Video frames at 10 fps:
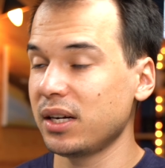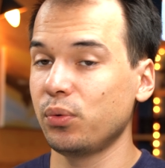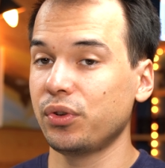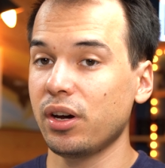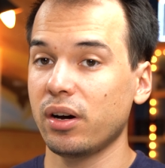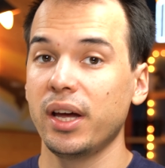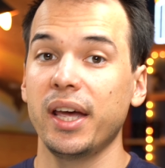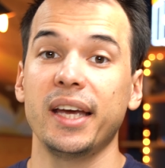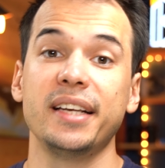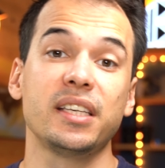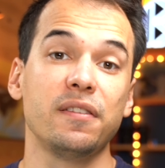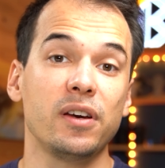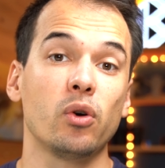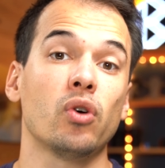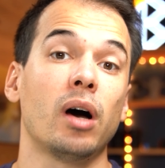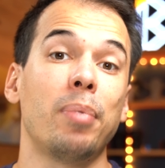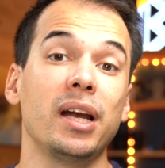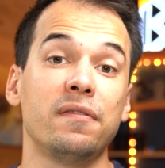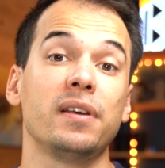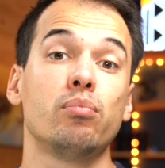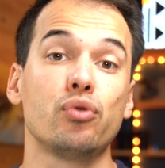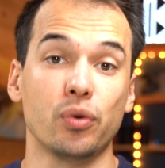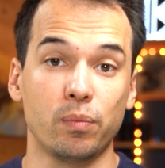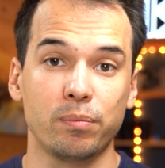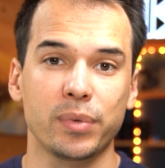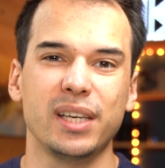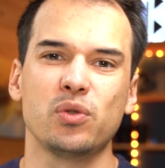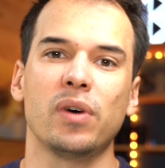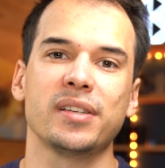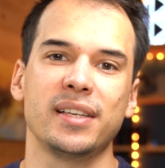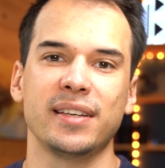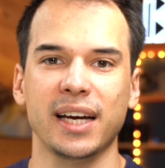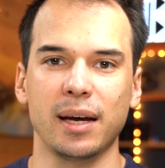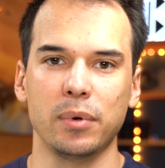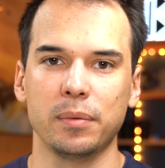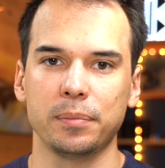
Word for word: l'écouteur, et ce qui fait qu'on n'aura pas l'effet bouchon, qui est souvent assez désagréable.